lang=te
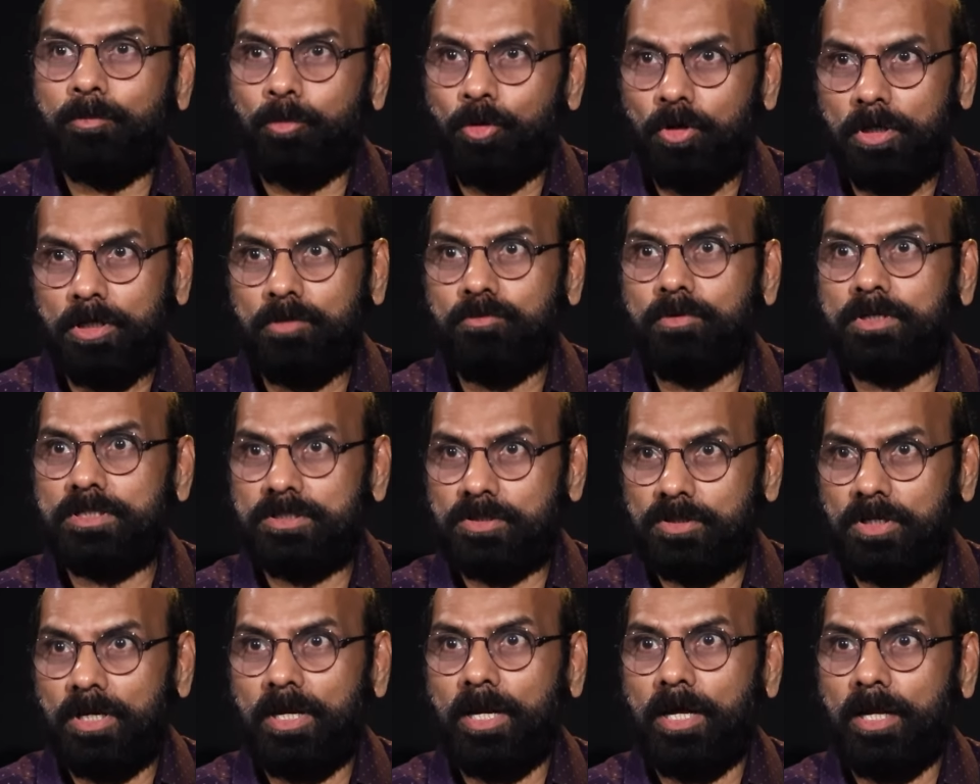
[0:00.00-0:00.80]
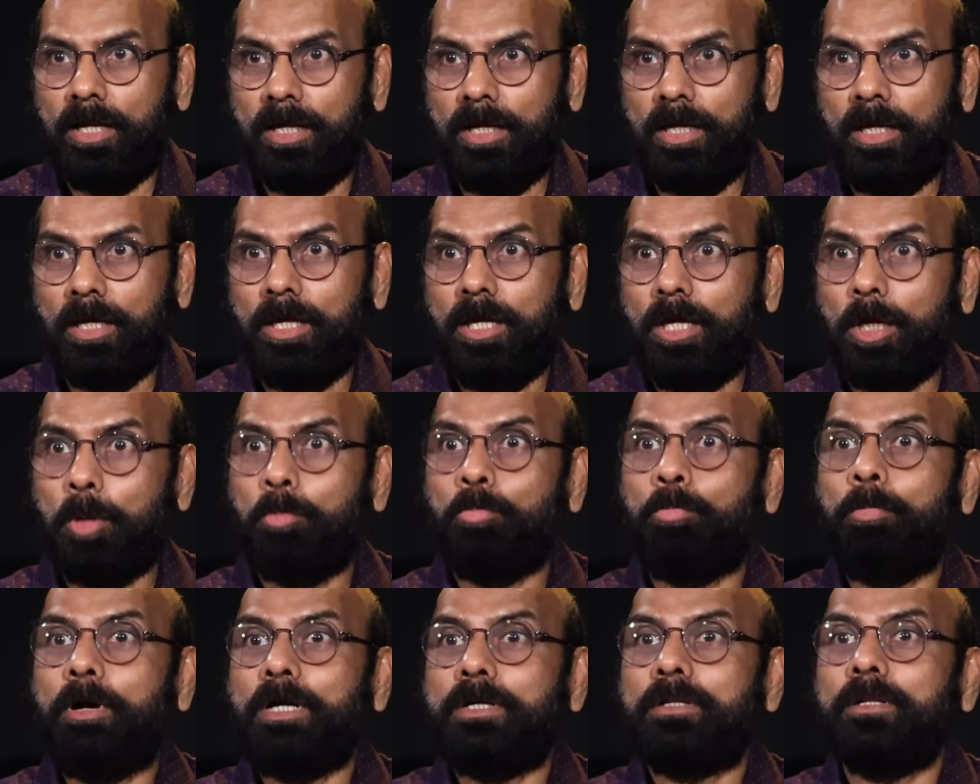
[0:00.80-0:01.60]
క్యాప్లో ఇన్వెస్ట్ చేయాలి
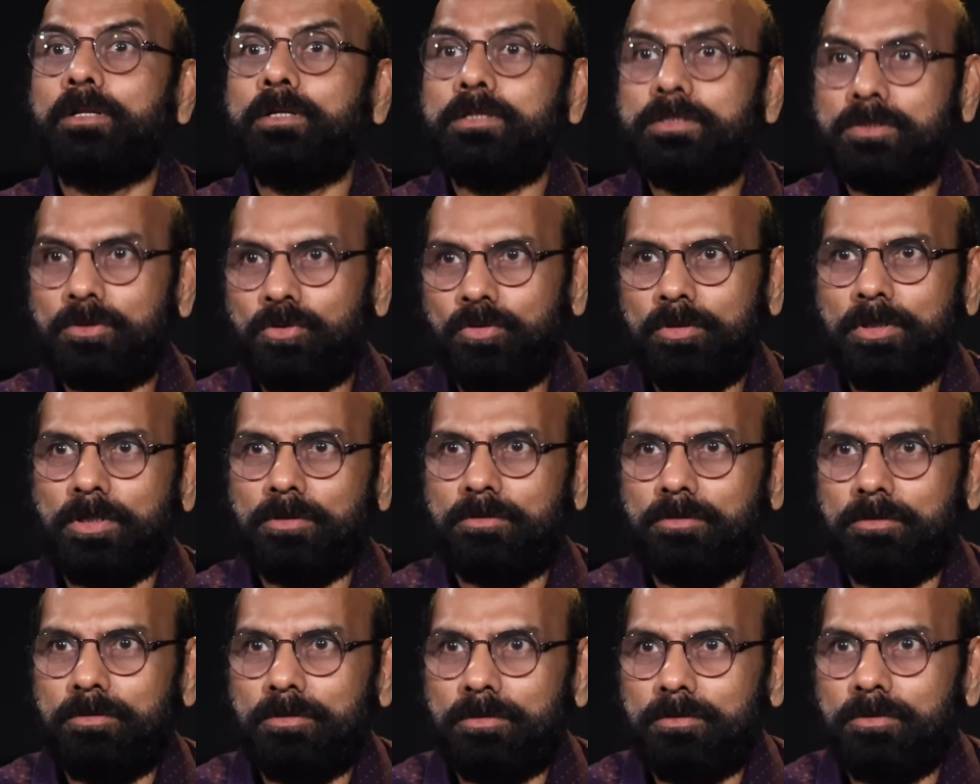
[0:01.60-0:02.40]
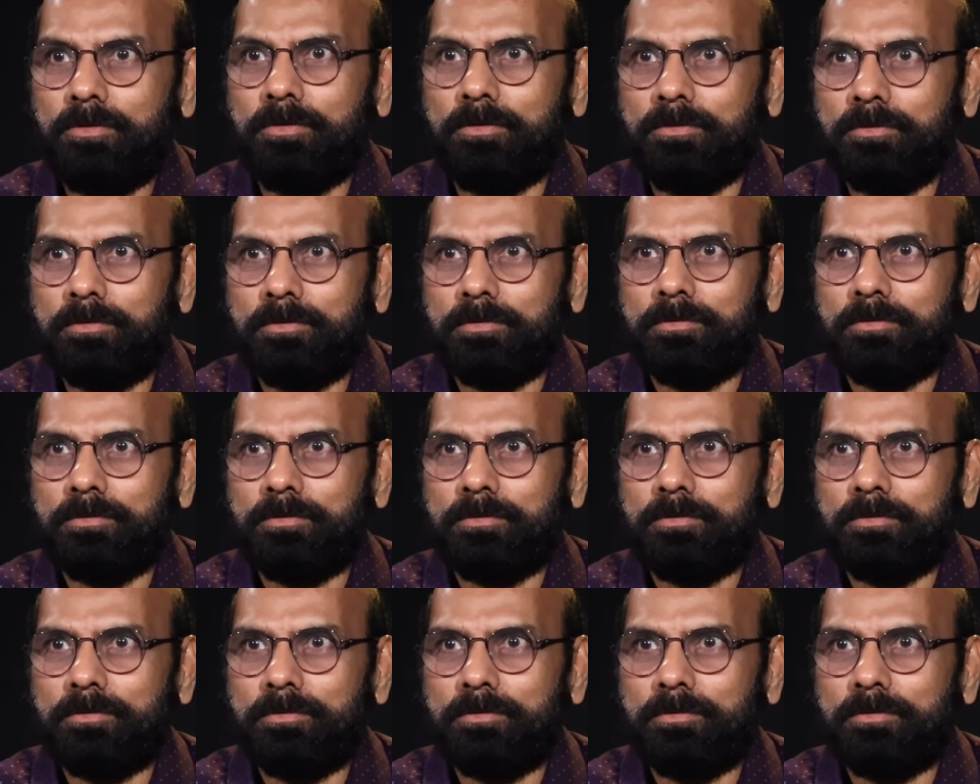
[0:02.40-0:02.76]
బట్ రిస్క్ ఉండకూడదు